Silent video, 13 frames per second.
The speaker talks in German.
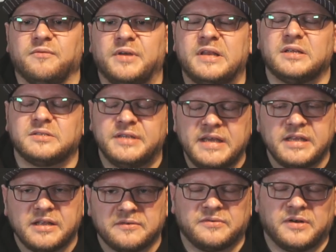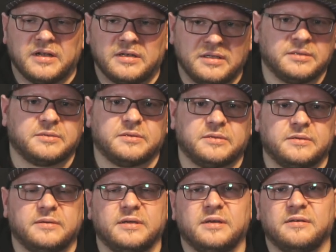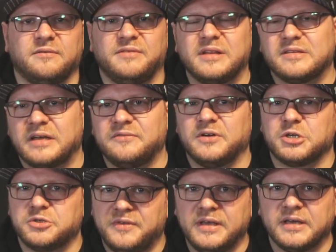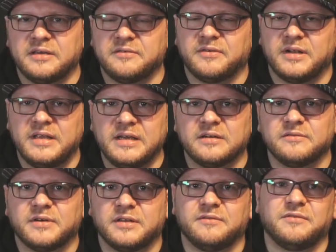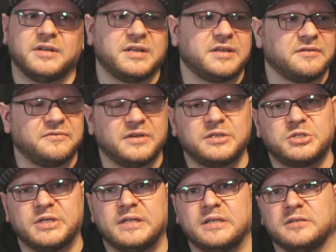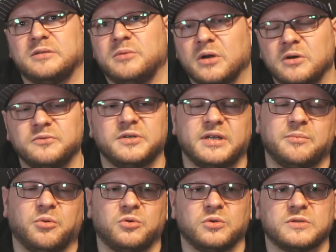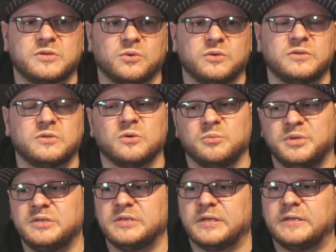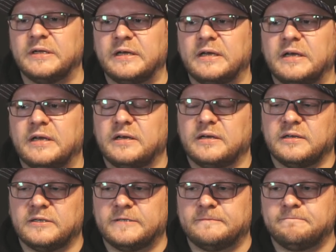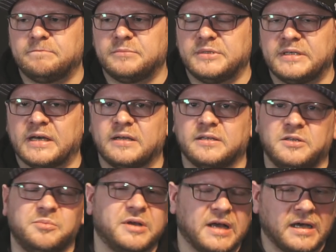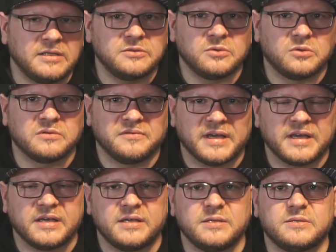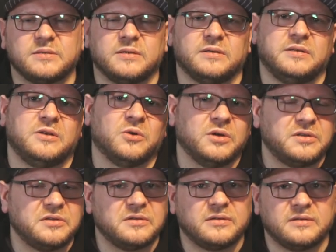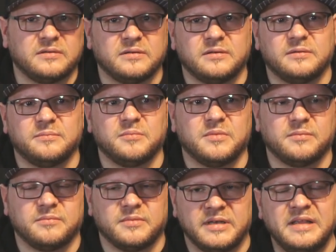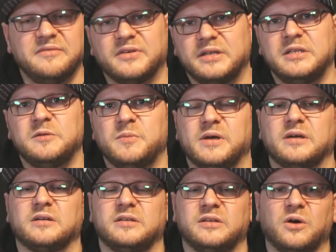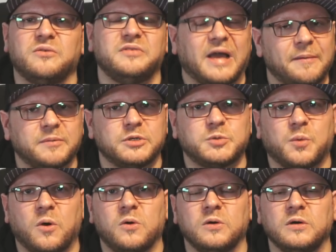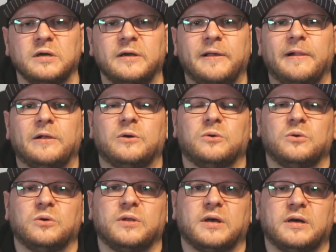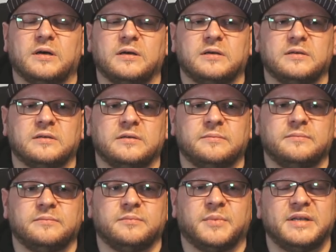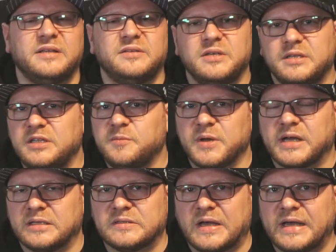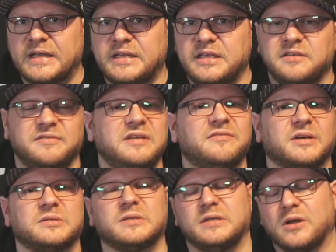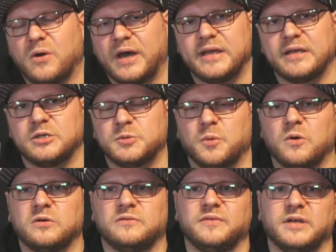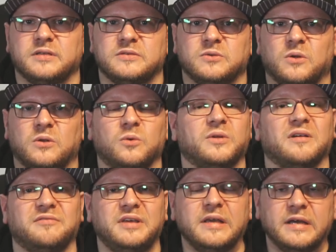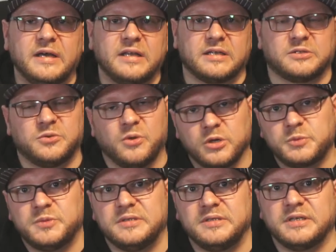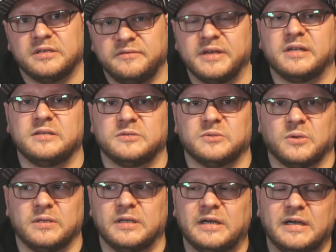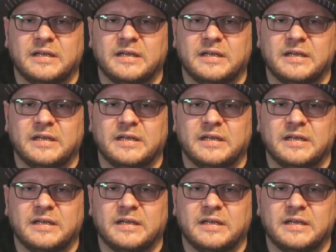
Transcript: Wenn das nicht der Fall ist, äh, wird es einfach schwierig, weil irgendwann werdet ihr feststellen, dass im Laufe der Produktion so ein bisschen ähm, ja, die Begeisterung weg ist, äh, die Leute äh, liefern nicht mehr genau wie abgesprochen oder ähm, man ist sich nicht mehr ganz einig, wie was genau eingesprochen werden soll oder wie das Hörspiel sich entwickeln soll.